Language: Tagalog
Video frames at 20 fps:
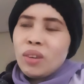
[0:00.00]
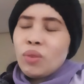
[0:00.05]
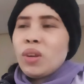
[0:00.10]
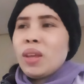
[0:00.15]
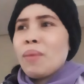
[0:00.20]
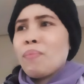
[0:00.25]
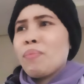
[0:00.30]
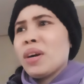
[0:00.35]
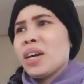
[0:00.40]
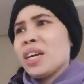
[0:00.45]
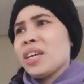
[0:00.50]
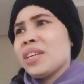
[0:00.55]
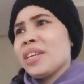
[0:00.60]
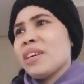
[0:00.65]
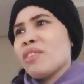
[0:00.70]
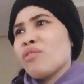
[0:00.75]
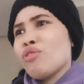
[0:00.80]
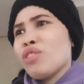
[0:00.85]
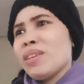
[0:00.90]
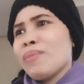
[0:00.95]
wala pa kay
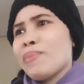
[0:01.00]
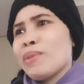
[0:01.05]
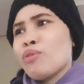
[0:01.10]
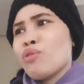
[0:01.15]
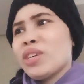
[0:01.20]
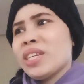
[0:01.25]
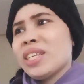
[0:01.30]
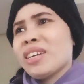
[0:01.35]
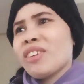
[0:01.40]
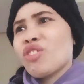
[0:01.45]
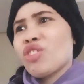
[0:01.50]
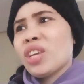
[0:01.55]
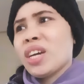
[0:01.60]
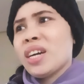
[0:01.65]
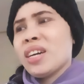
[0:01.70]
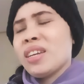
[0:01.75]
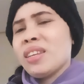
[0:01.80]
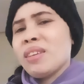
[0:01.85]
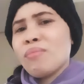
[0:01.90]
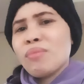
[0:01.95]
nako ni makuha ning
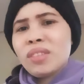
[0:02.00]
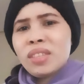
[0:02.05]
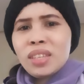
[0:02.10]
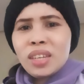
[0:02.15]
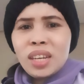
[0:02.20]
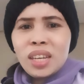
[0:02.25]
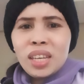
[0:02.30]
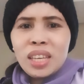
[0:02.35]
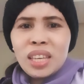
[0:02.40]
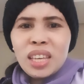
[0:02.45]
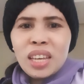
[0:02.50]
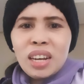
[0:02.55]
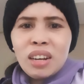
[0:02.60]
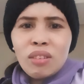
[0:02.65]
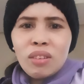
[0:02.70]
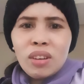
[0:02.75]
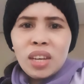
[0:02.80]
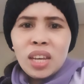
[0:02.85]
kuntahan ni basta kay iya